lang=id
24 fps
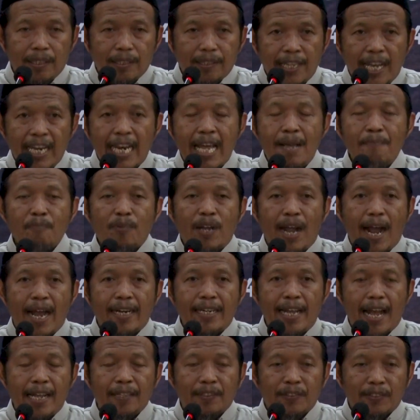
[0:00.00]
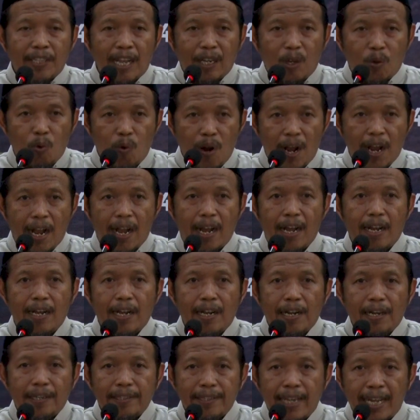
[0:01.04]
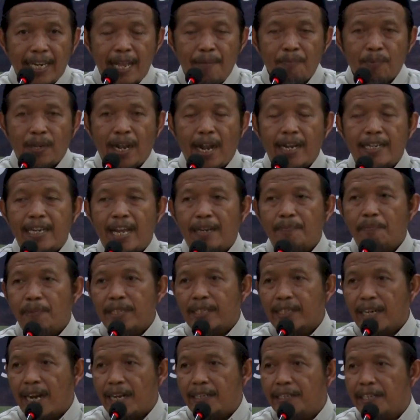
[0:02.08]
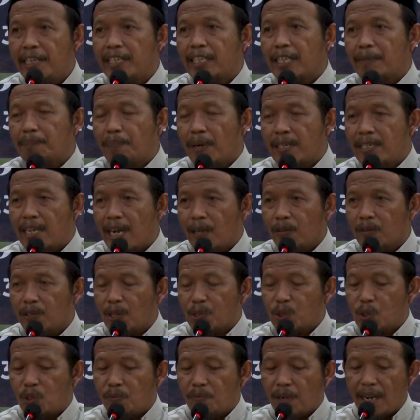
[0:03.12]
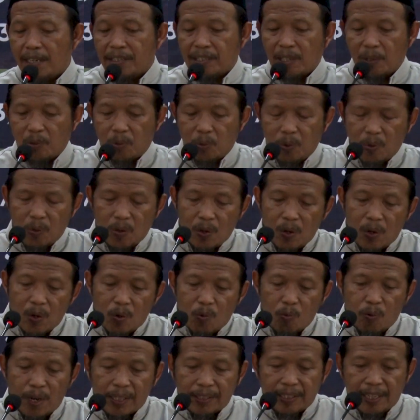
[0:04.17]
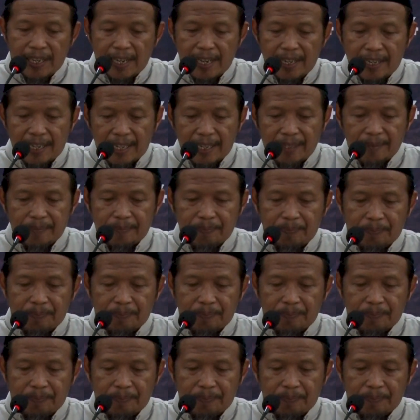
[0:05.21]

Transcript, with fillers: dalam keadaan takwa, dalam keadaan menyerah diri kepada Allah Subhanahu wa taala.